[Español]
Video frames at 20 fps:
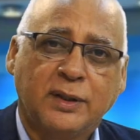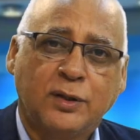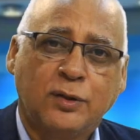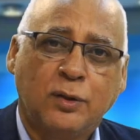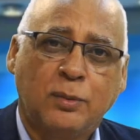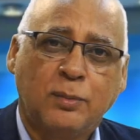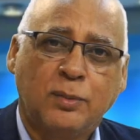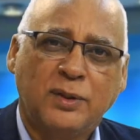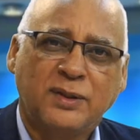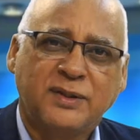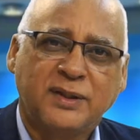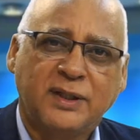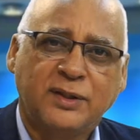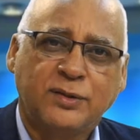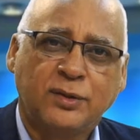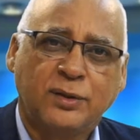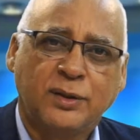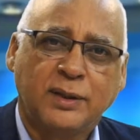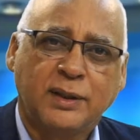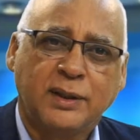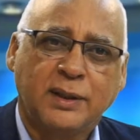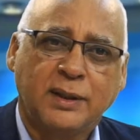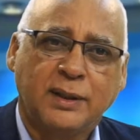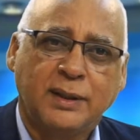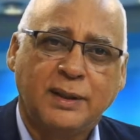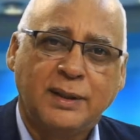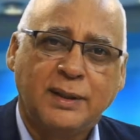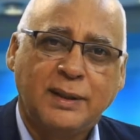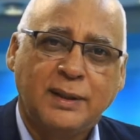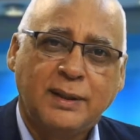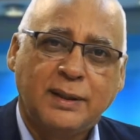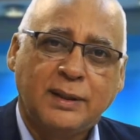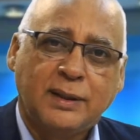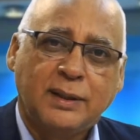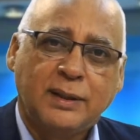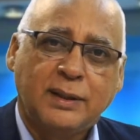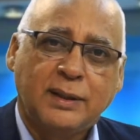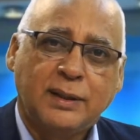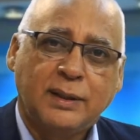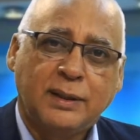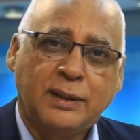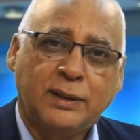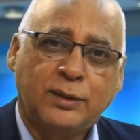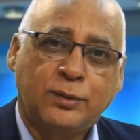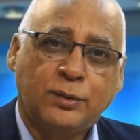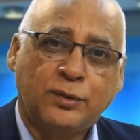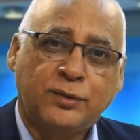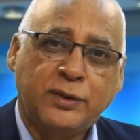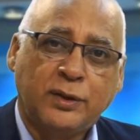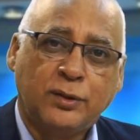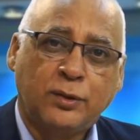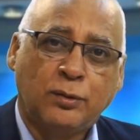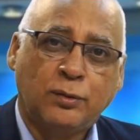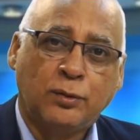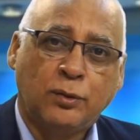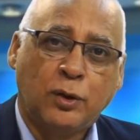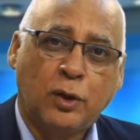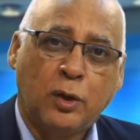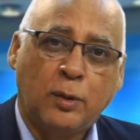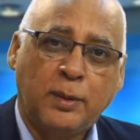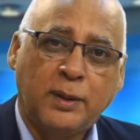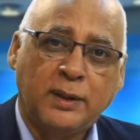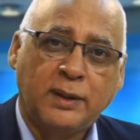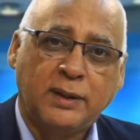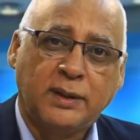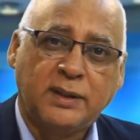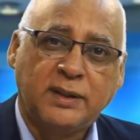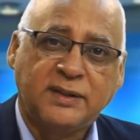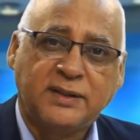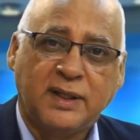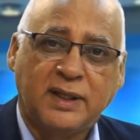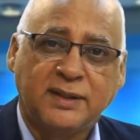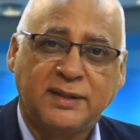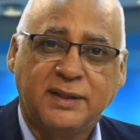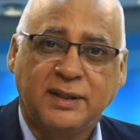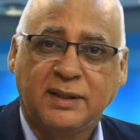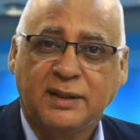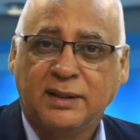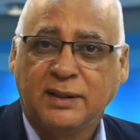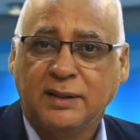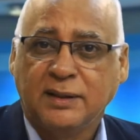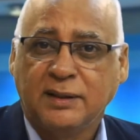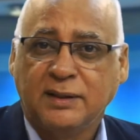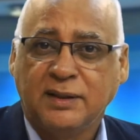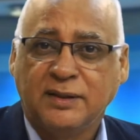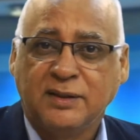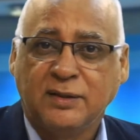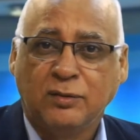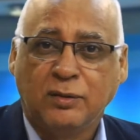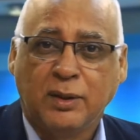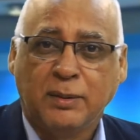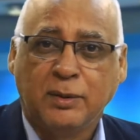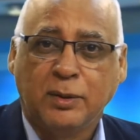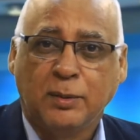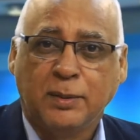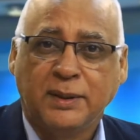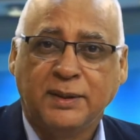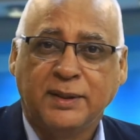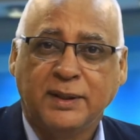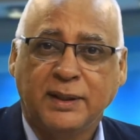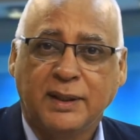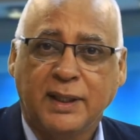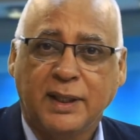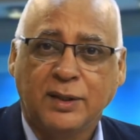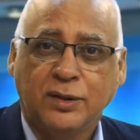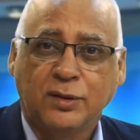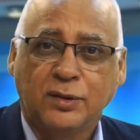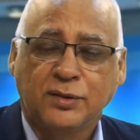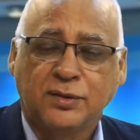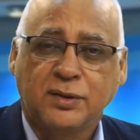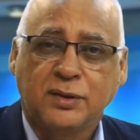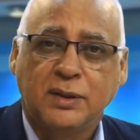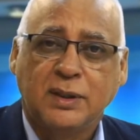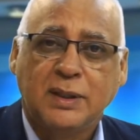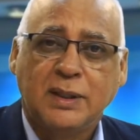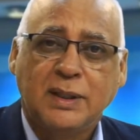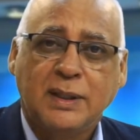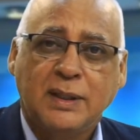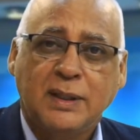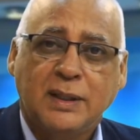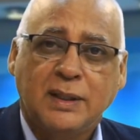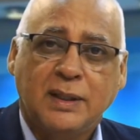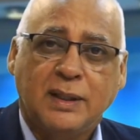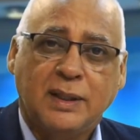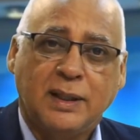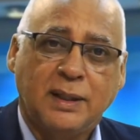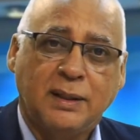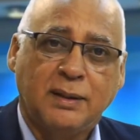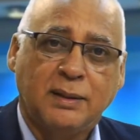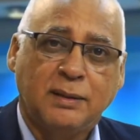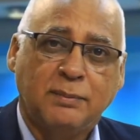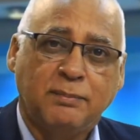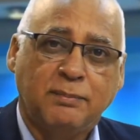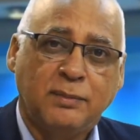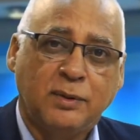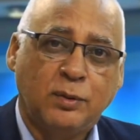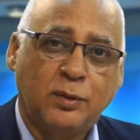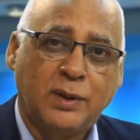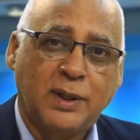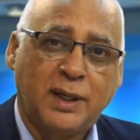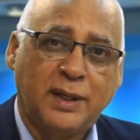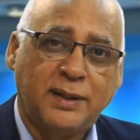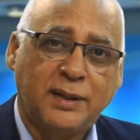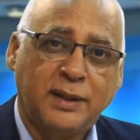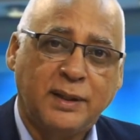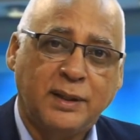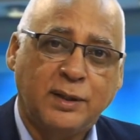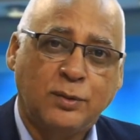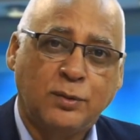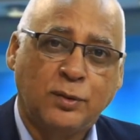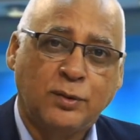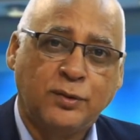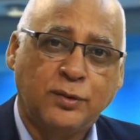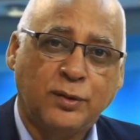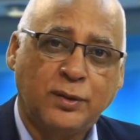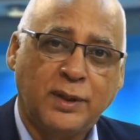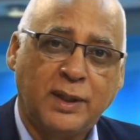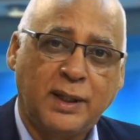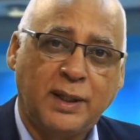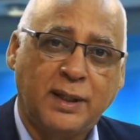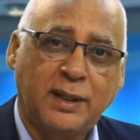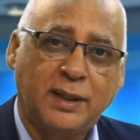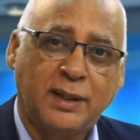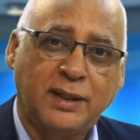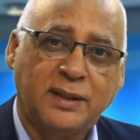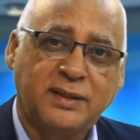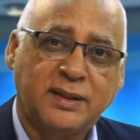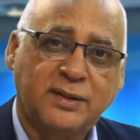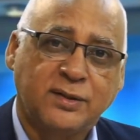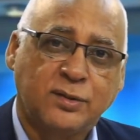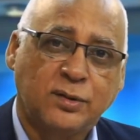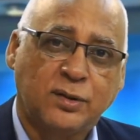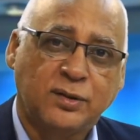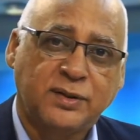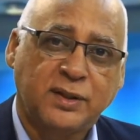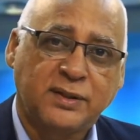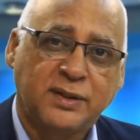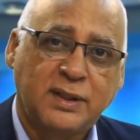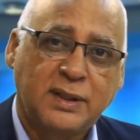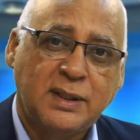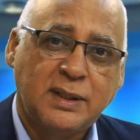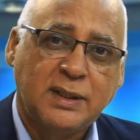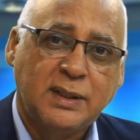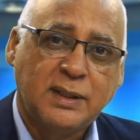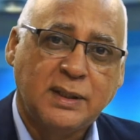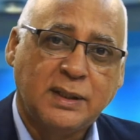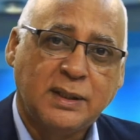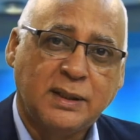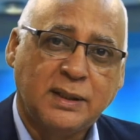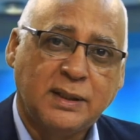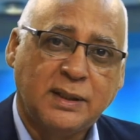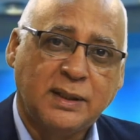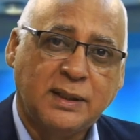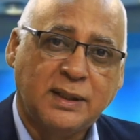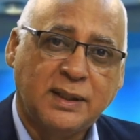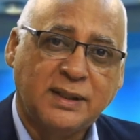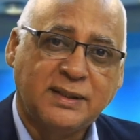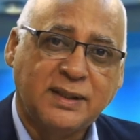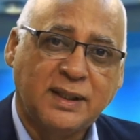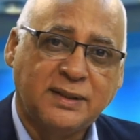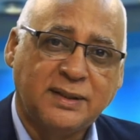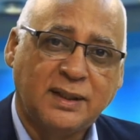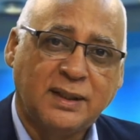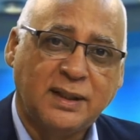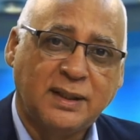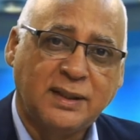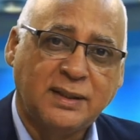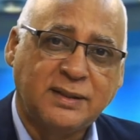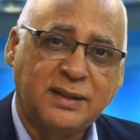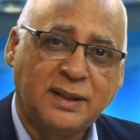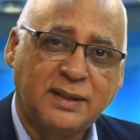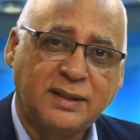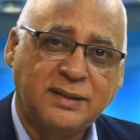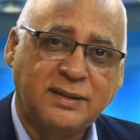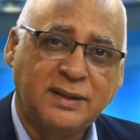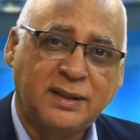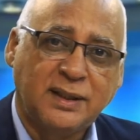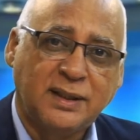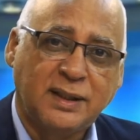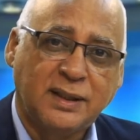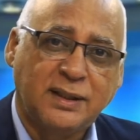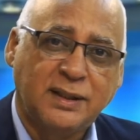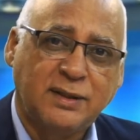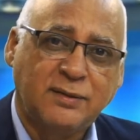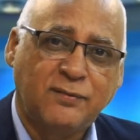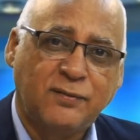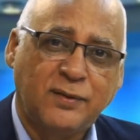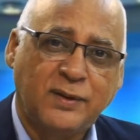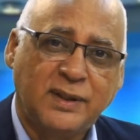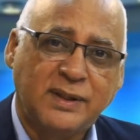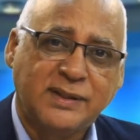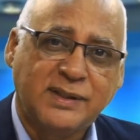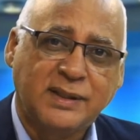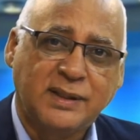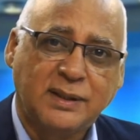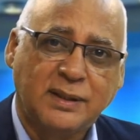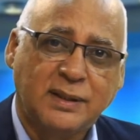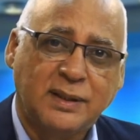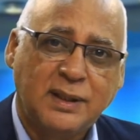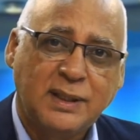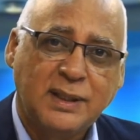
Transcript: ¿Cómo es eso de que eh, tú siendo un joven, quizás de 19 o 20 años, en lugar de incursionar en esas cosas, ingresaste a la iglesia cristiana? ¿Quién fue ese